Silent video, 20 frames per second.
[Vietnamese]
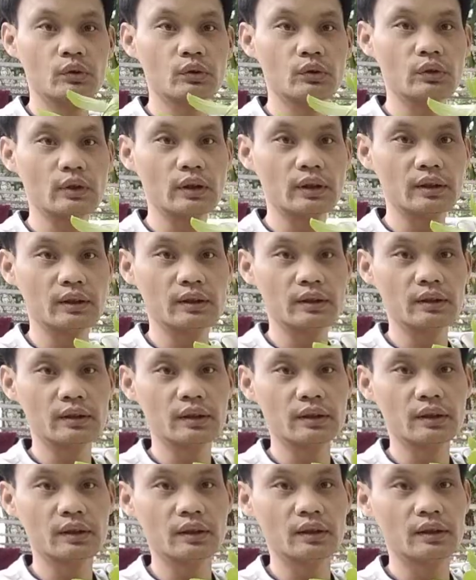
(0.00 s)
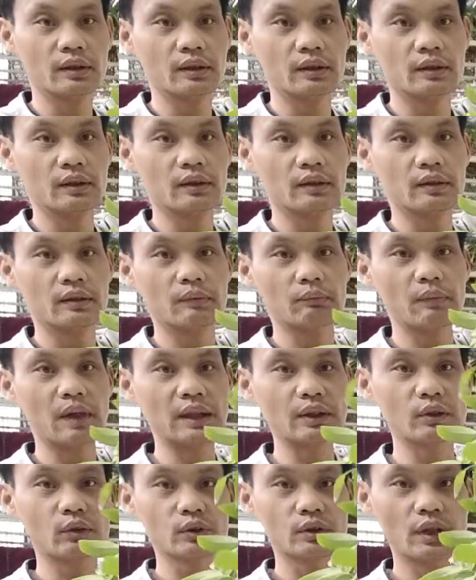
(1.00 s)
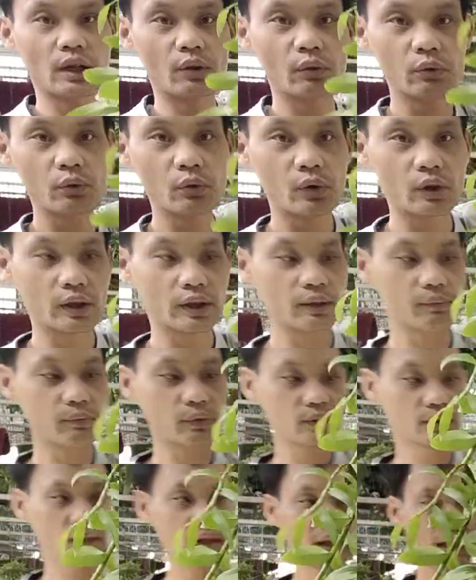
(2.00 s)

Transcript: đấy Mã số 6 của em có giá